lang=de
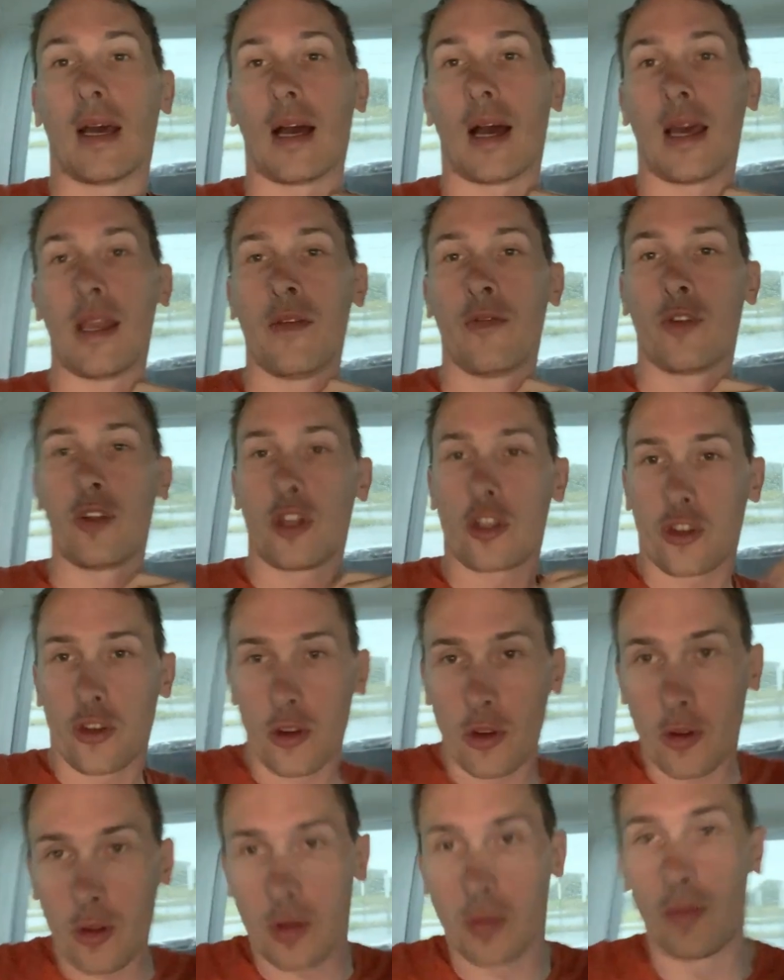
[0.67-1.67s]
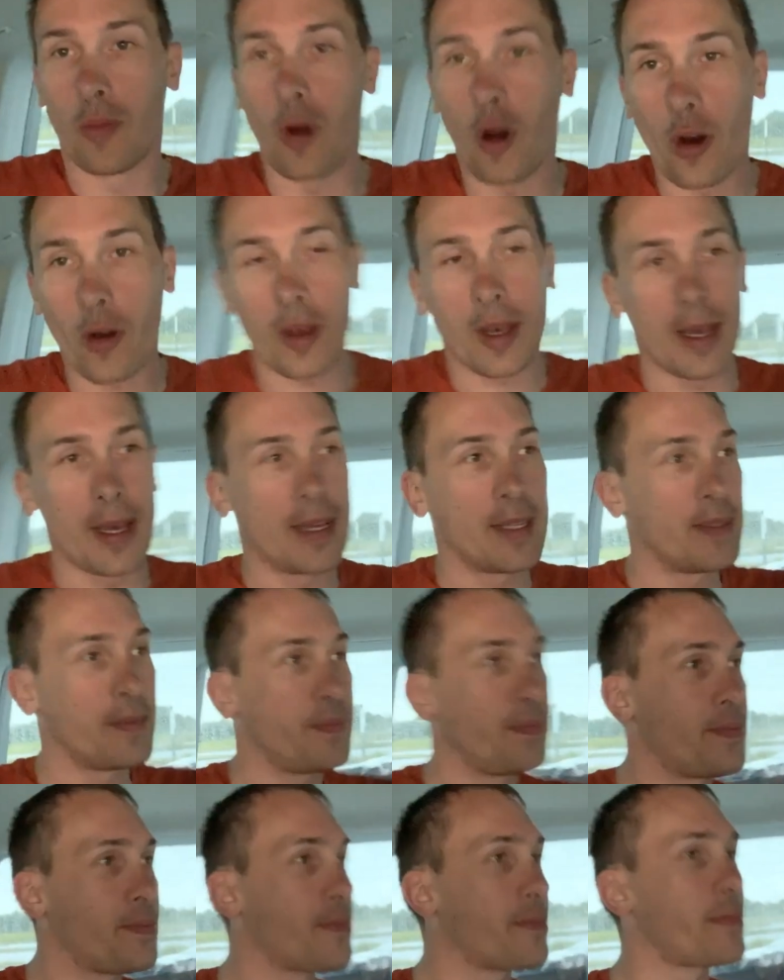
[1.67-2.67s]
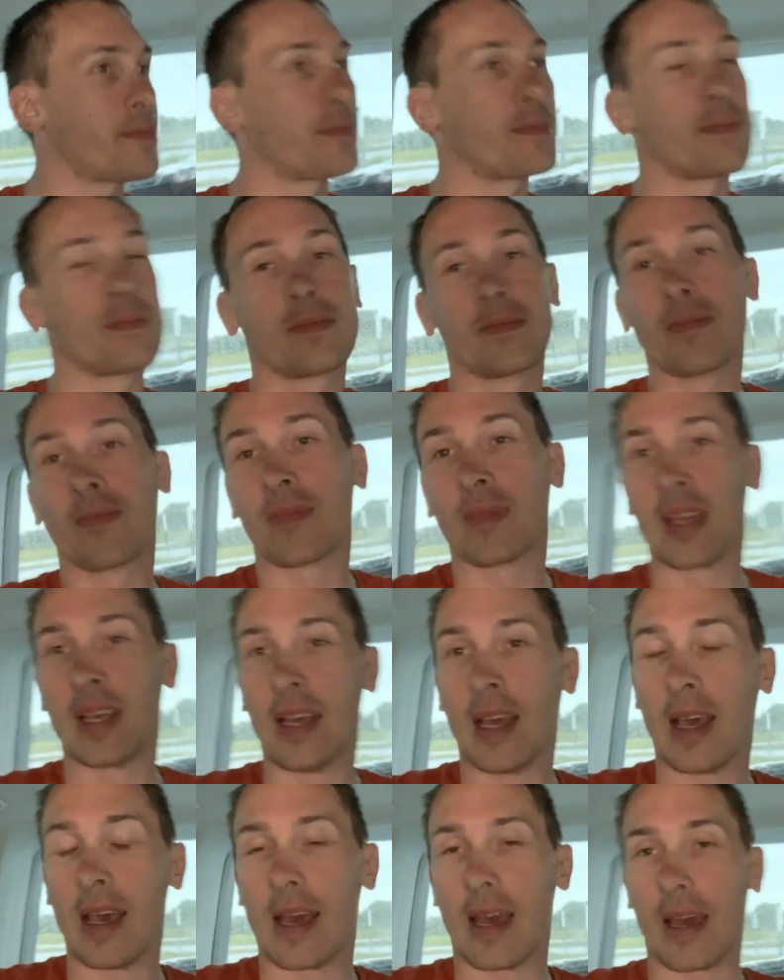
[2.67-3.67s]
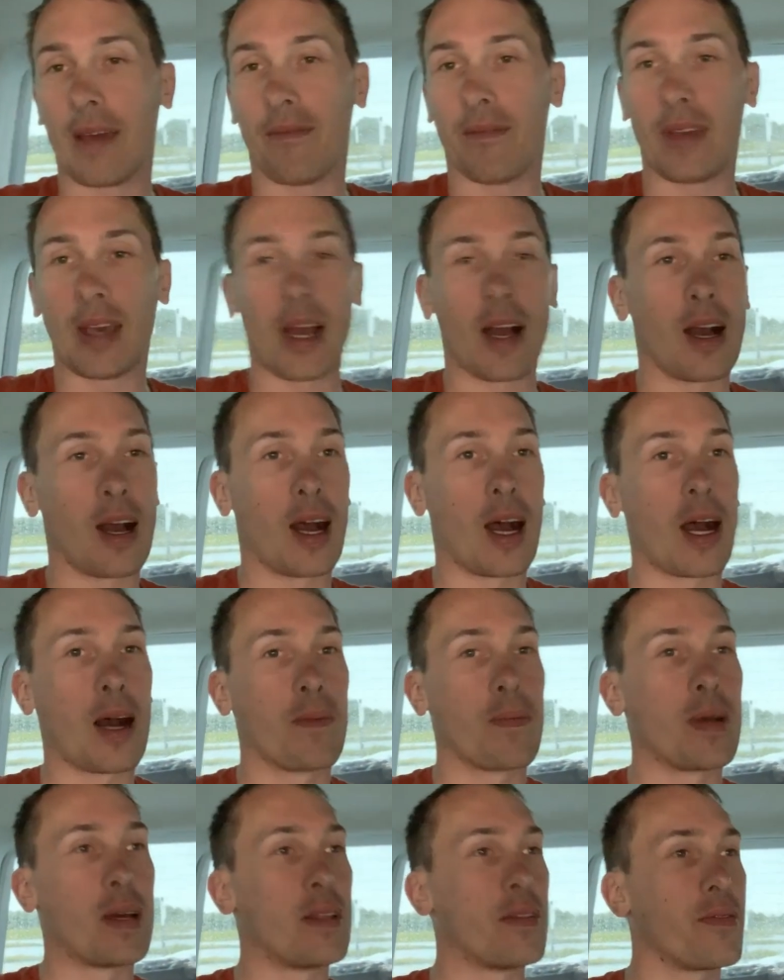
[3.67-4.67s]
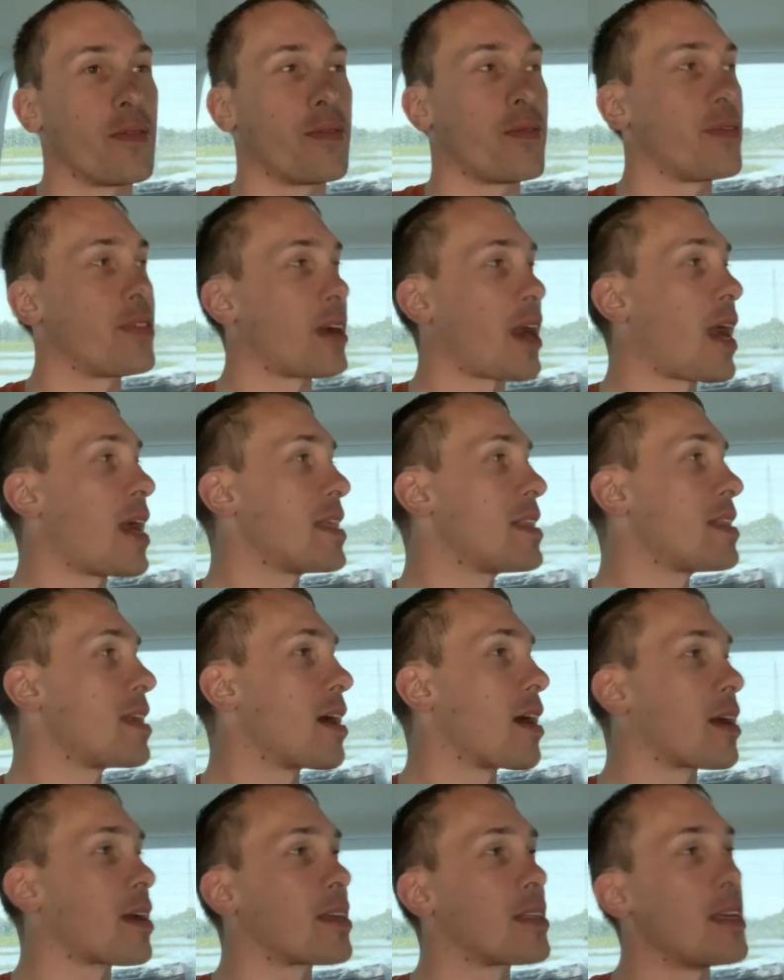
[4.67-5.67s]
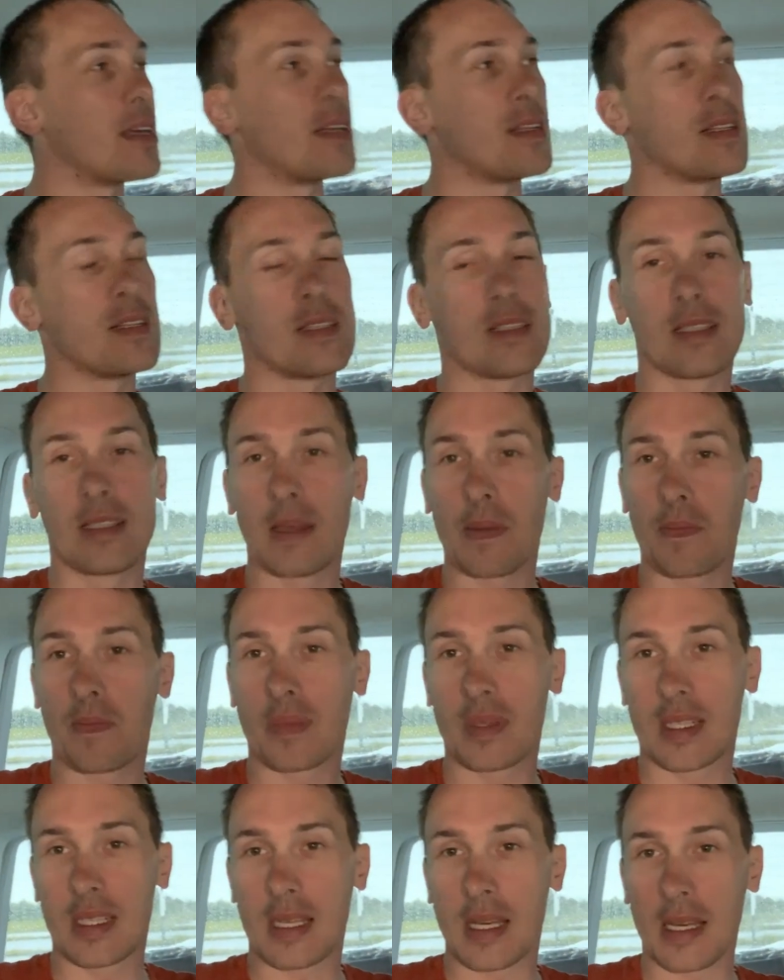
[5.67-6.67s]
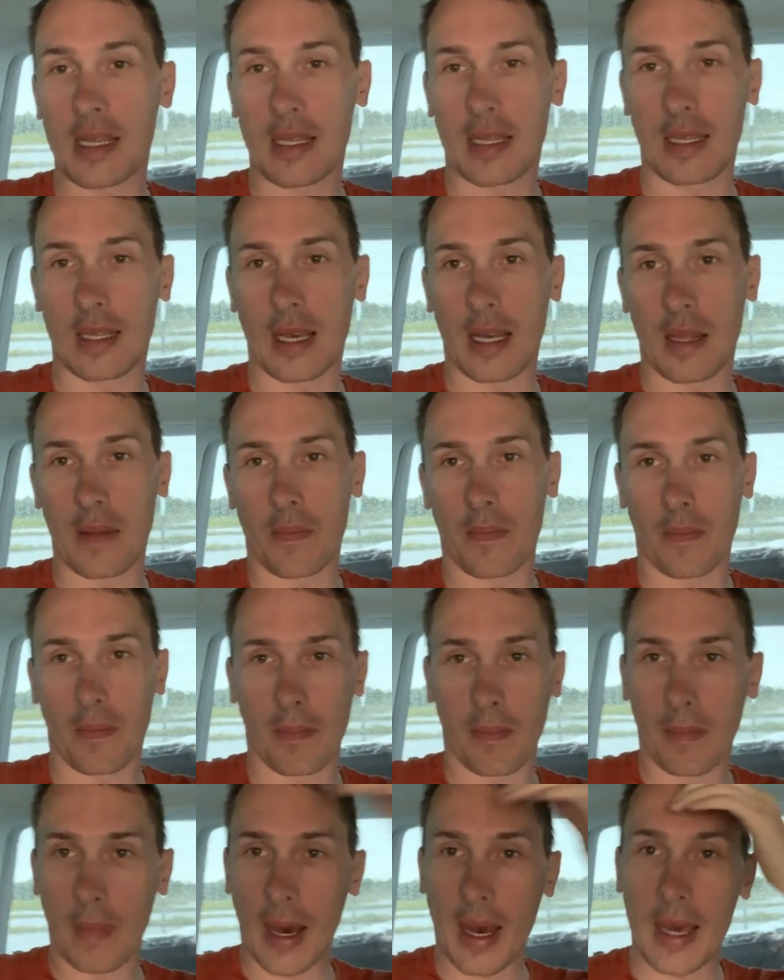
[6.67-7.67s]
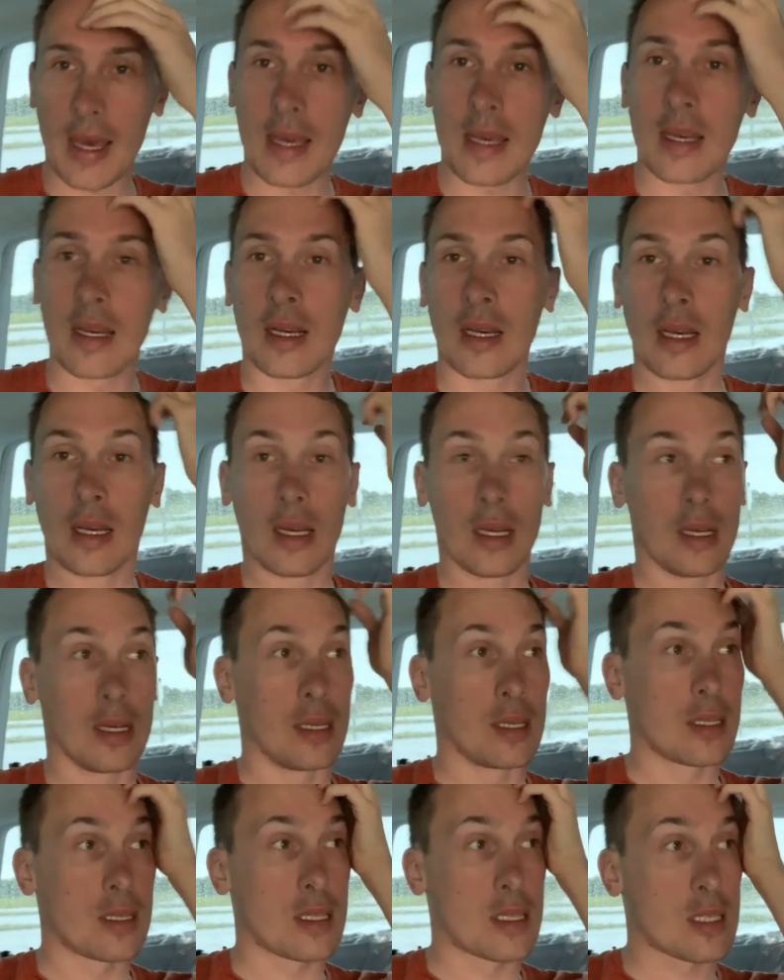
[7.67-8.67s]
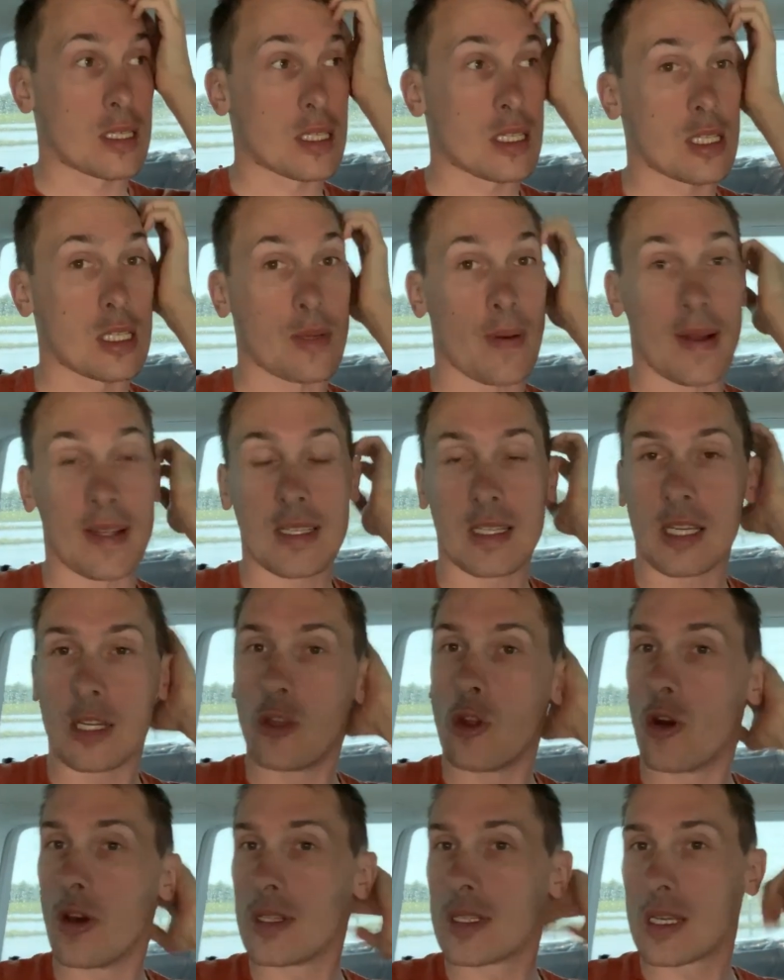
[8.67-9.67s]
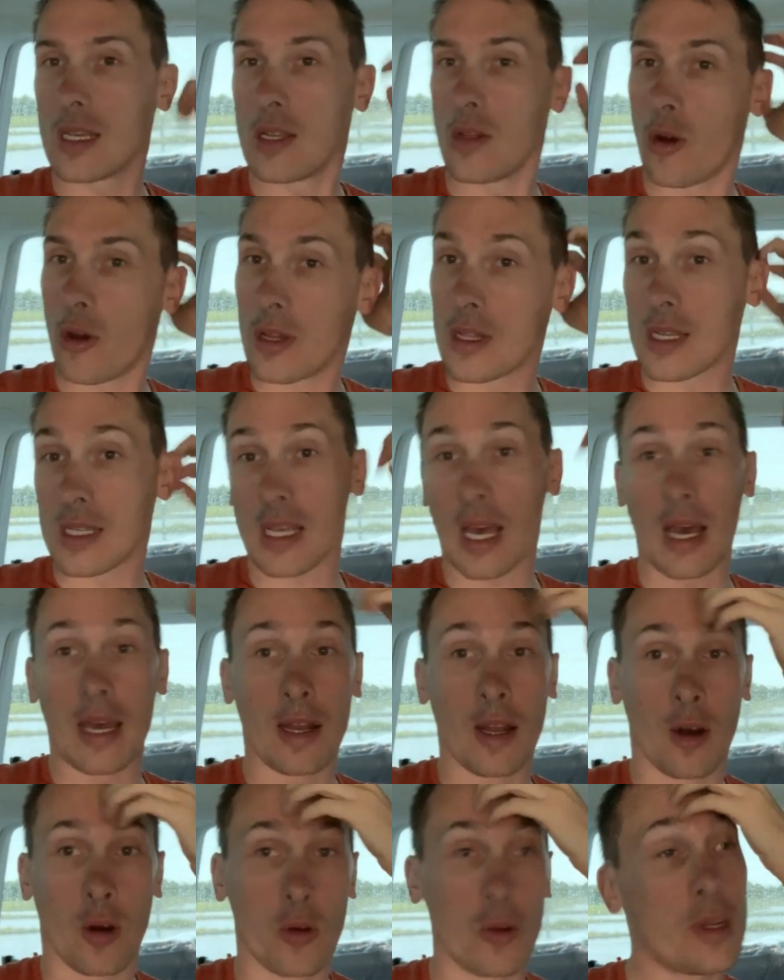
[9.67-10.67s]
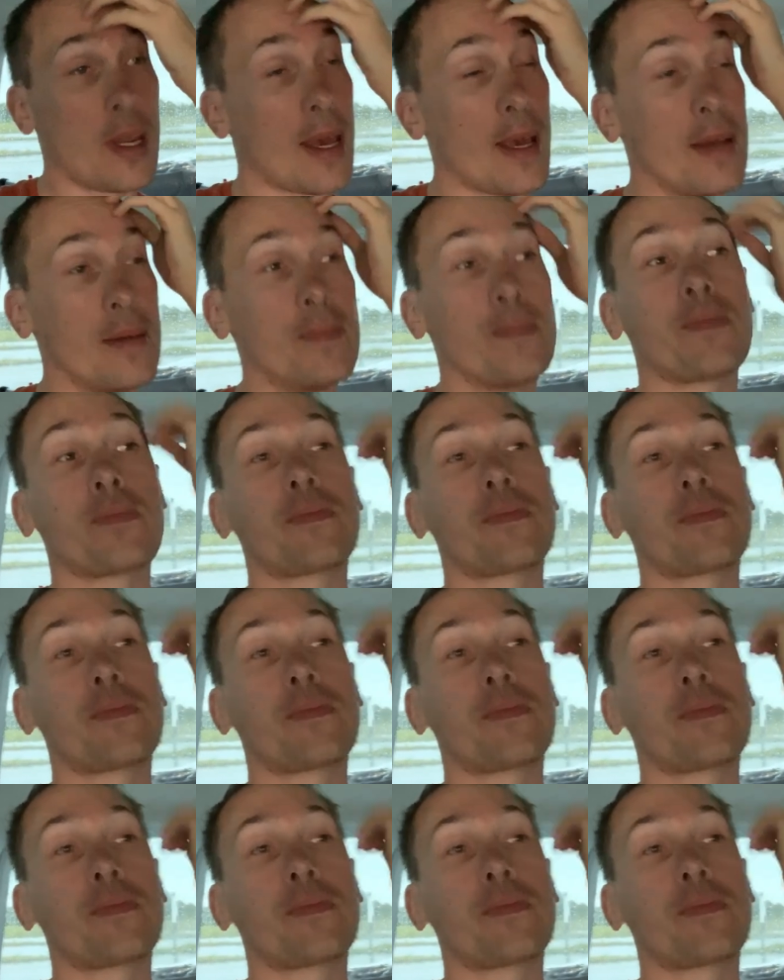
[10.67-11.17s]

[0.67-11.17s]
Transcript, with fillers: Einen wunderschönen guten Morgen. Wir Morgen. haben Freitag, den 17. Mai 2019. Heute ist Idaho Day.